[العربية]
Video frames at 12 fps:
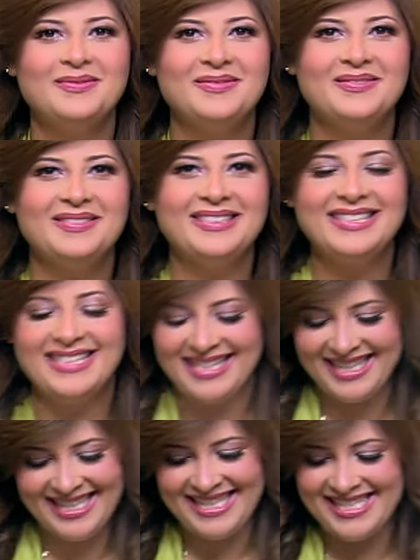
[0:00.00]
ان شاء
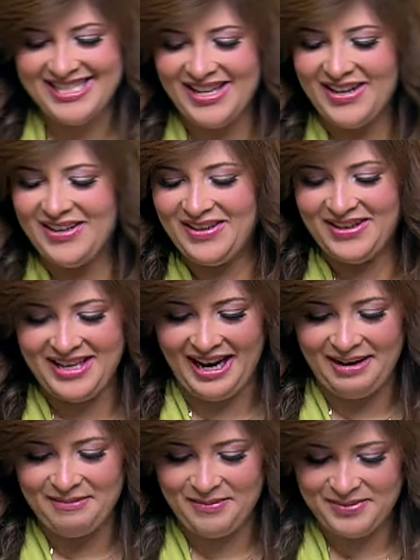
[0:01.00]
الله ان شاء الله يا
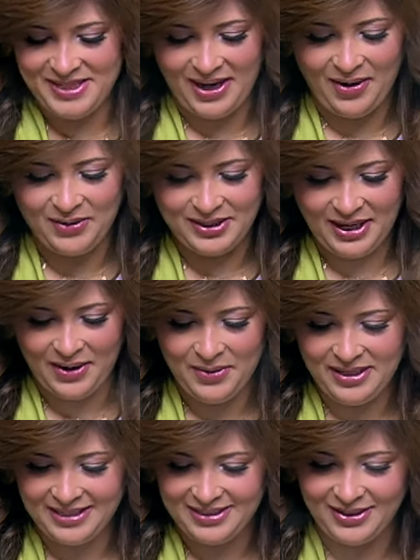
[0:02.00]
حبيبتي حاضر
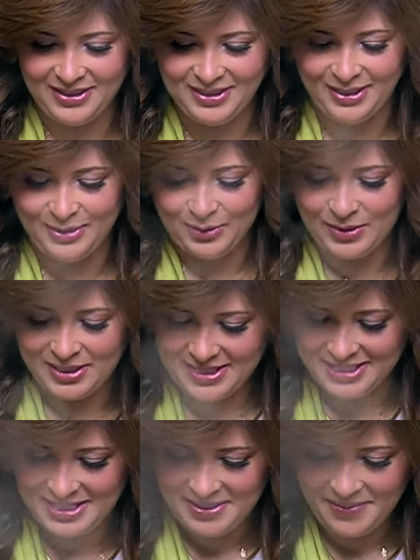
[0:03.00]
هقول لك طريقه
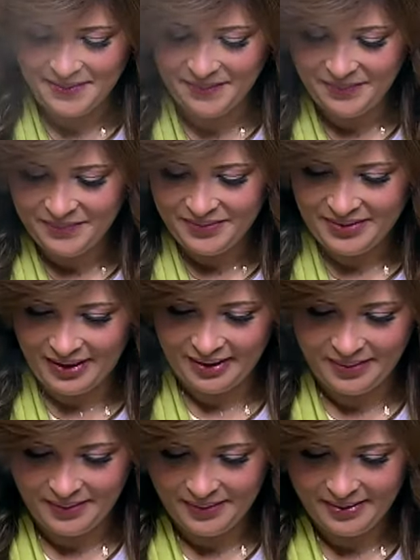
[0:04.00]
الدوناتس
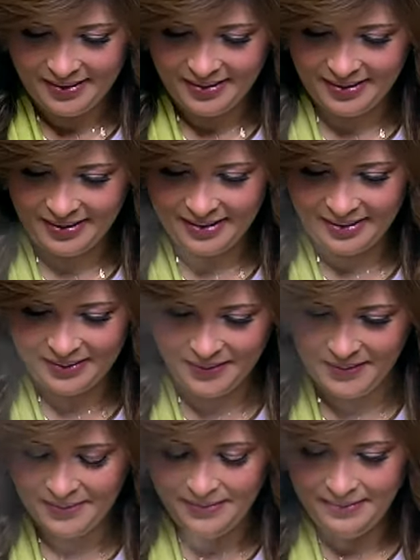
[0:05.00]
طيب
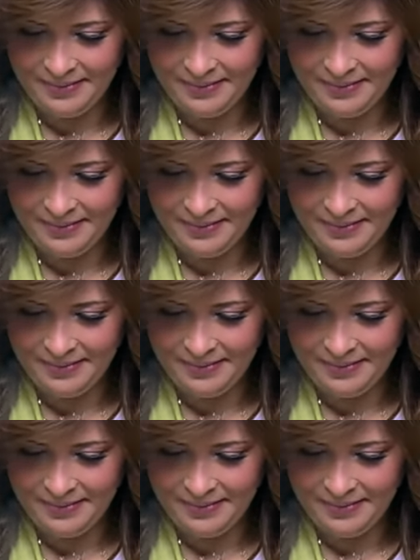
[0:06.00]
اهو